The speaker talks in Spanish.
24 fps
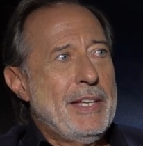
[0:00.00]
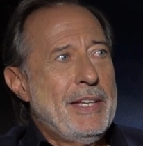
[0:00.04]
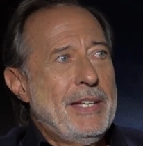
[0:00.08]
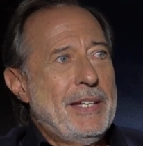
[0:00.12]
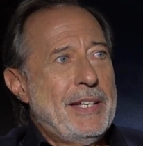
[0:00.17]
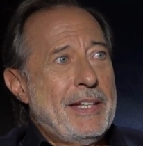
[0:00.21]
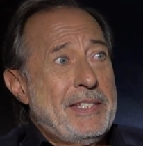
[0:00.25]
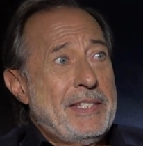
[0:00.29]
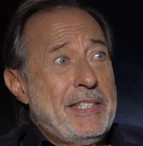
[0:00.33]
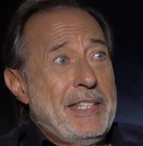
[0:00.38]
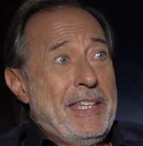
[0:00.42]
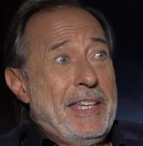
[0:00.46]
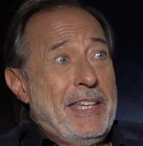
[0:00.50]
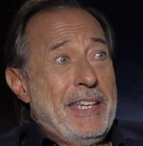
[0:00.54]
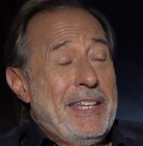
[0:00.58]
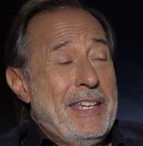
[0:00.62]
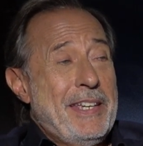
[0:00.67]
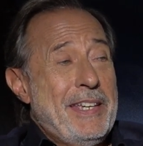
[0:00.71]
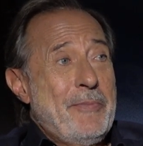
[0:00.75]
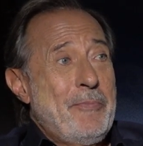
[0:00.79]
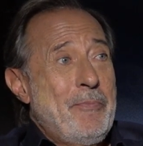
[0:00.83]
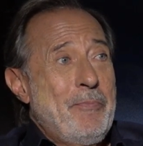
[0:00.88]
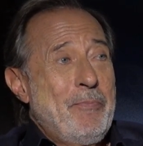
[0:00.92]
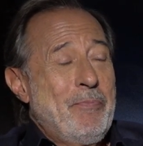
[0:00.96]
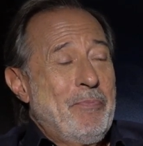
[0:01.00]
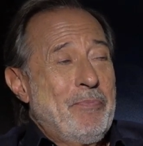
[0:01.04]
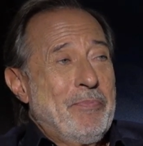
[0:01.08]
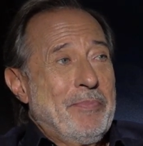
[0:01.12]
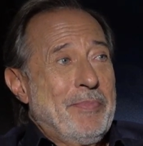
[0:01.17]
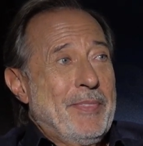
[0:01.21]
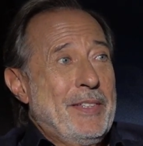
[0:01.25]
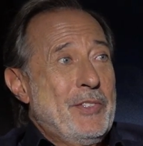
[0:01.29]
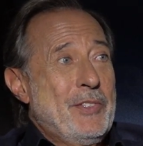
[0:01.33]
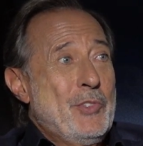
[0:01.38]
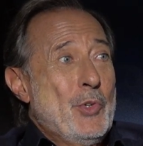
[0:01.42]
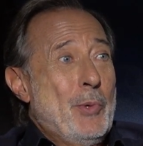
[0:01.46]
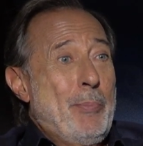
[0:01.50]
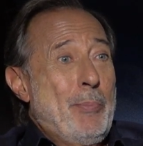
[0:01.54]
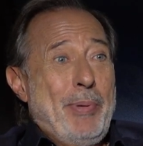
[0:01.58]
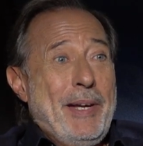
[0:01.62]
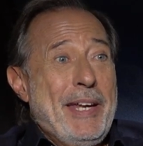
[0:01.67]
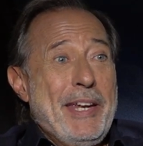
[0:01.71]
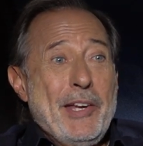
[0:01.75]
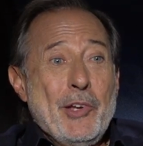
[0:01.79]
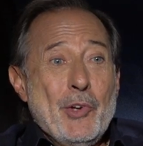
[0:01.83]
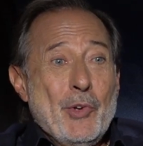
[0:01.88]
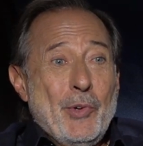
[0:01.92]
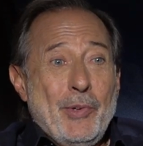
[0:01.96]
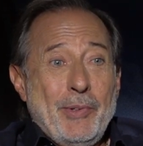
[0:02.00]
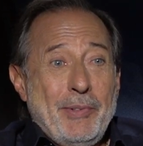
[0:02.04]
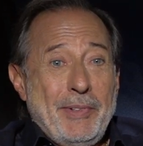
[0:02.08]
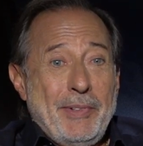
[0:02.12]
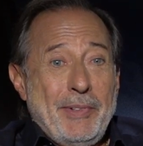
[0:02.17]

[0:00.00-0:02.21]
Así que yo pleno